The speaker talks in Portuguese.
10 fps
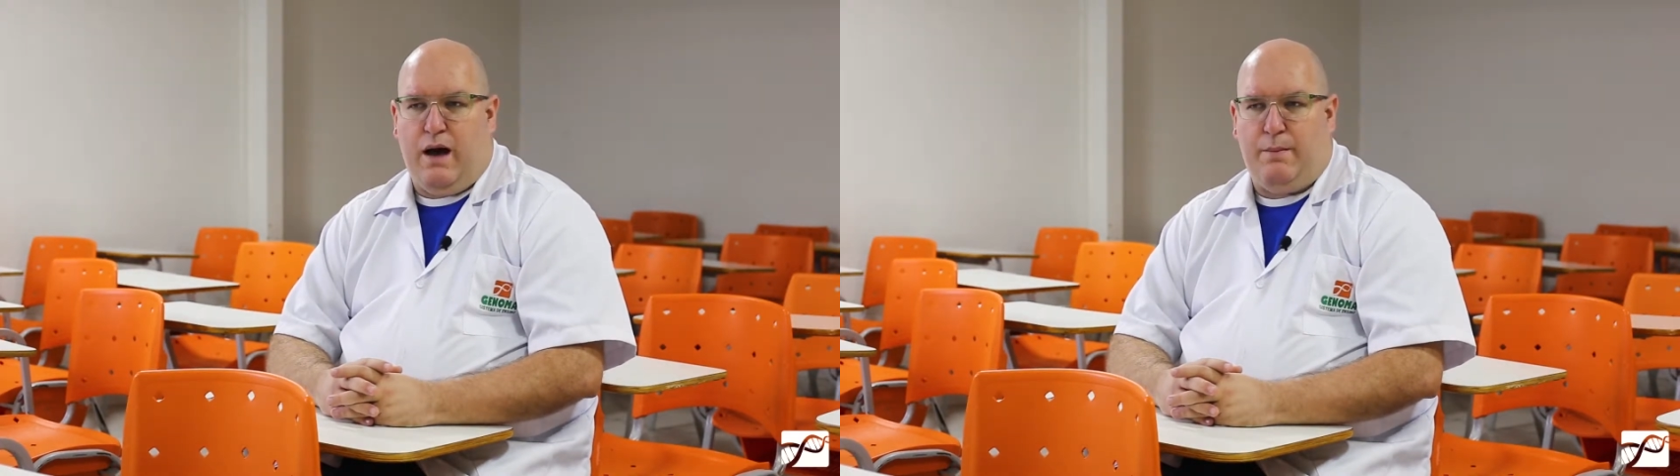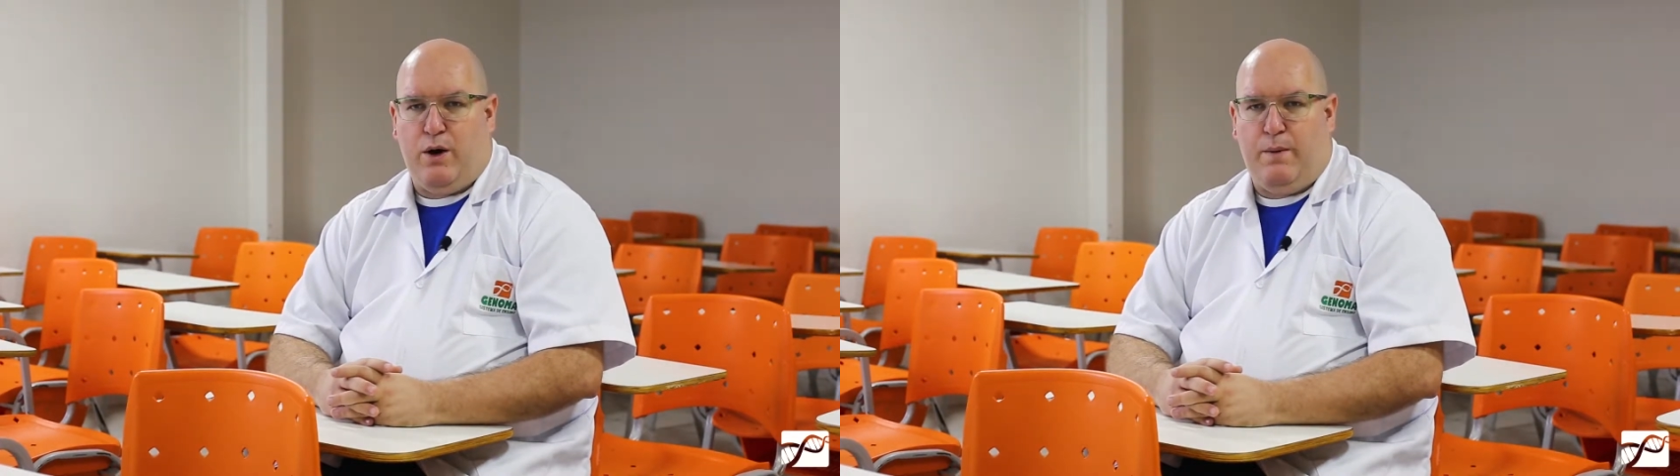
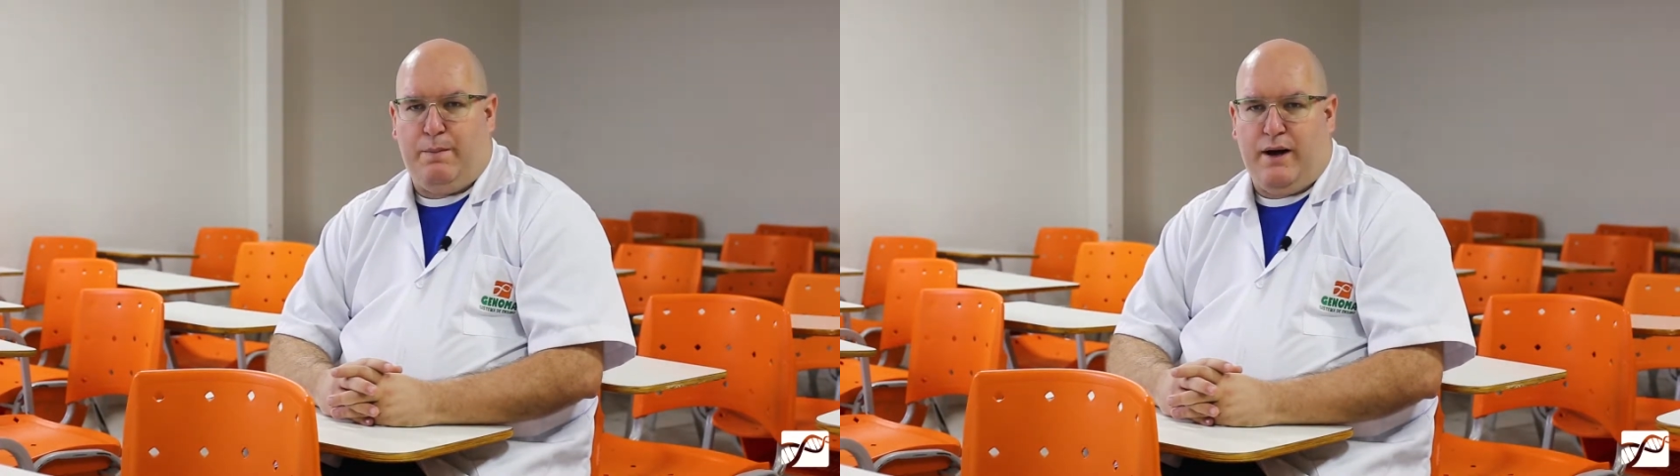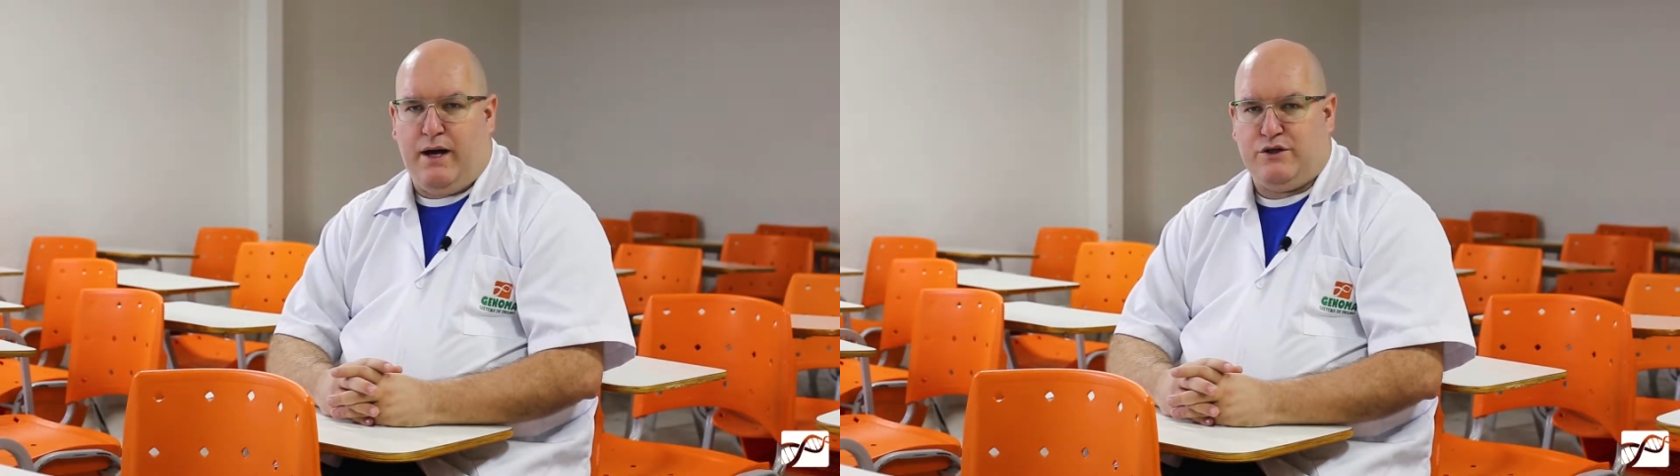a maior
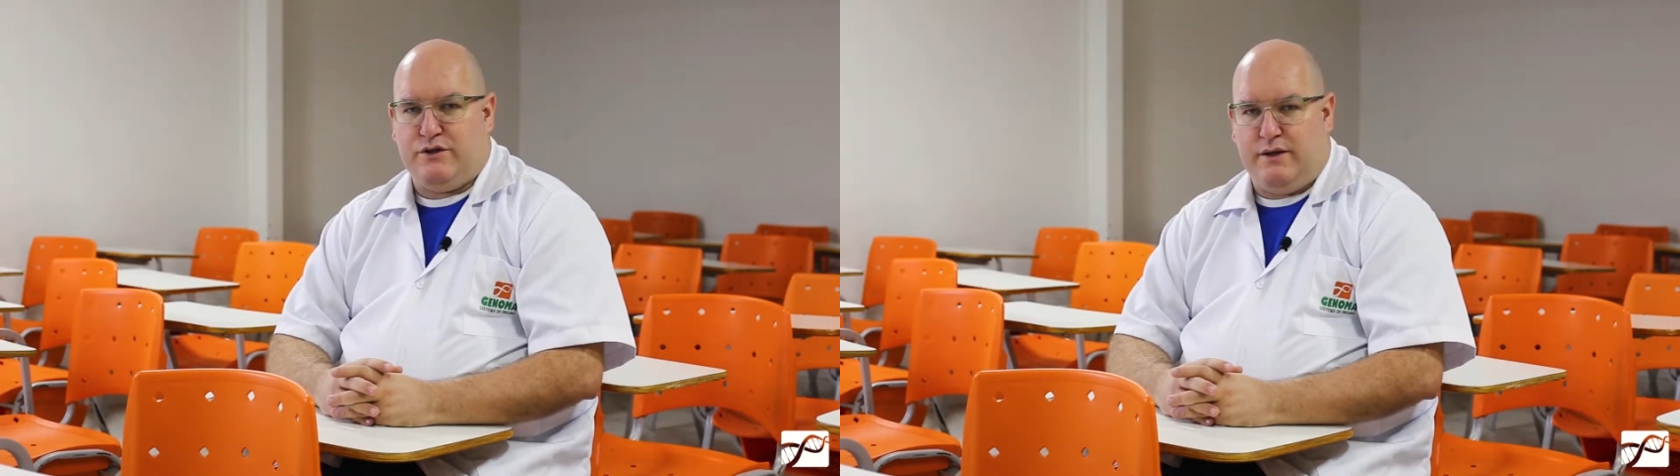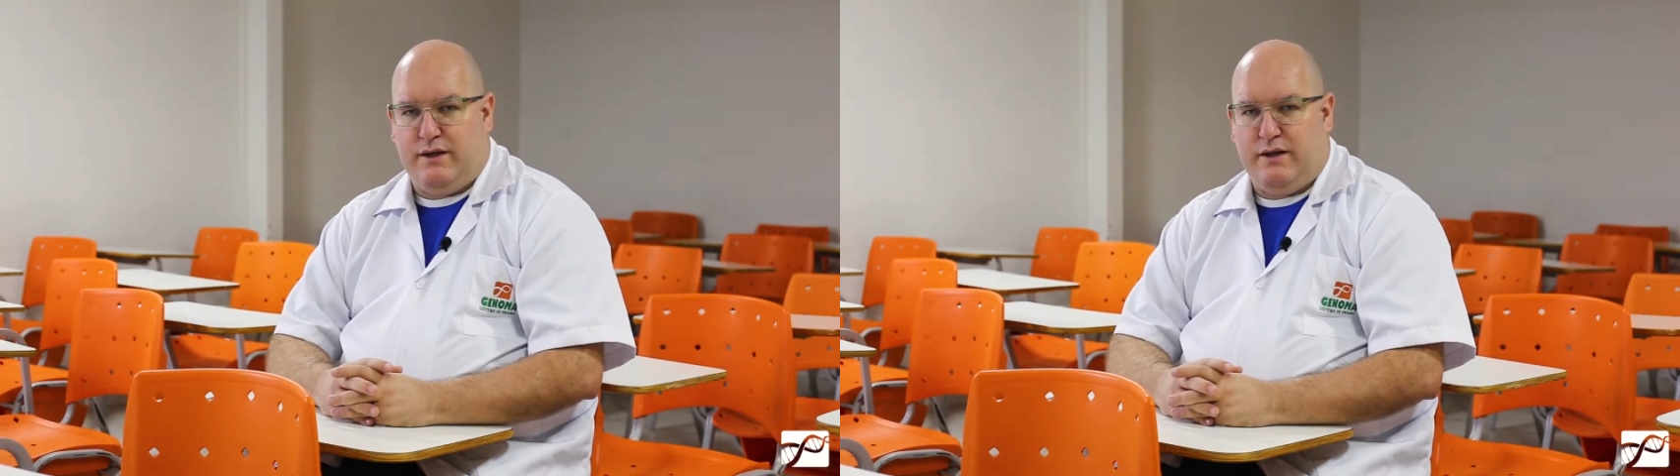parte
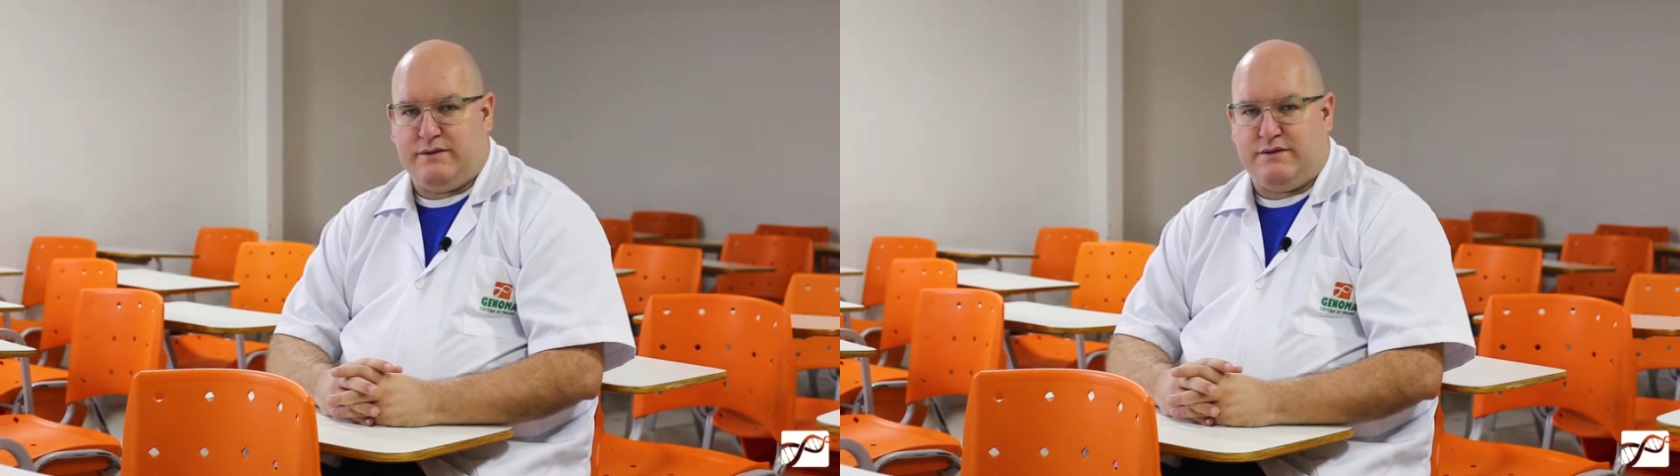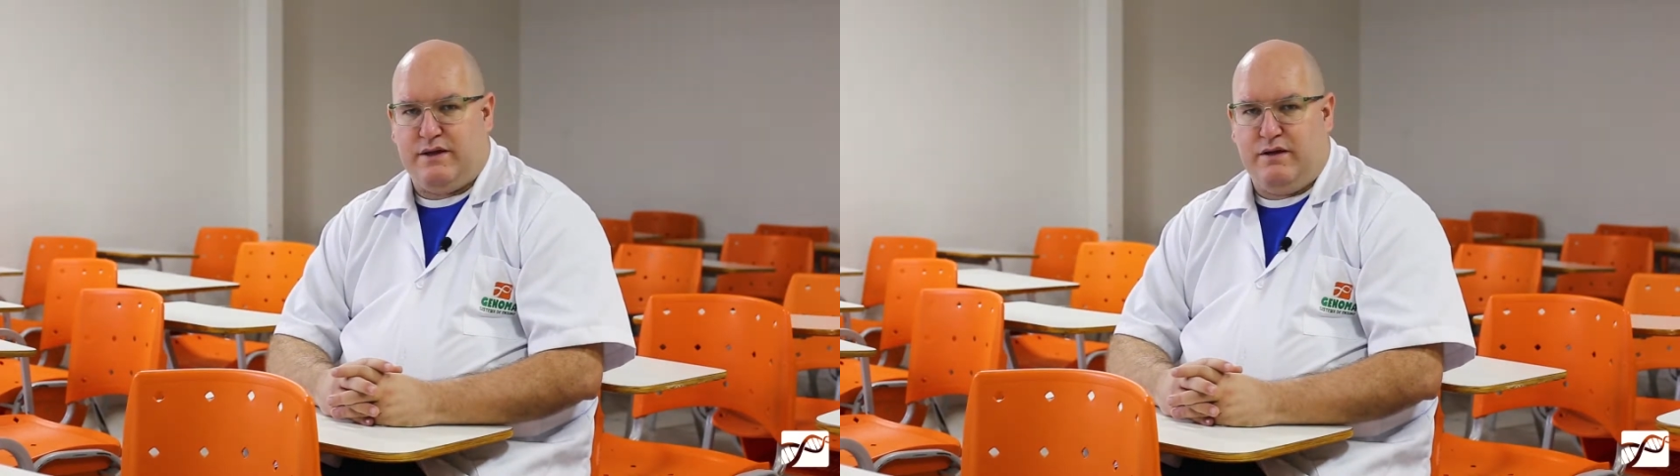
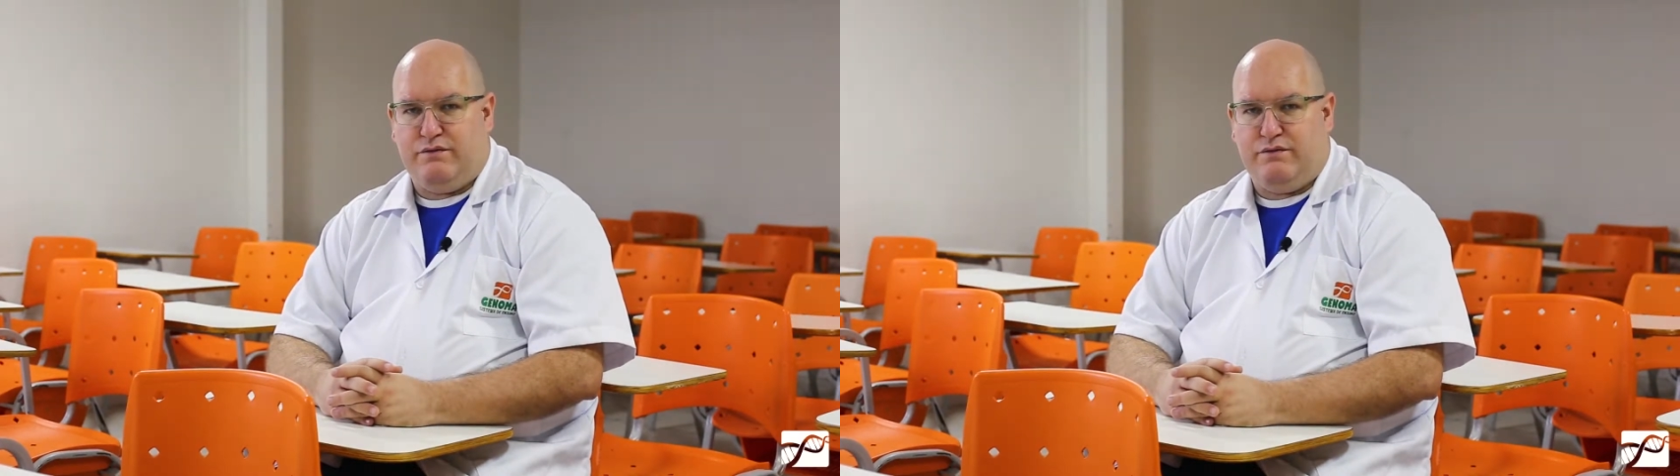delas tem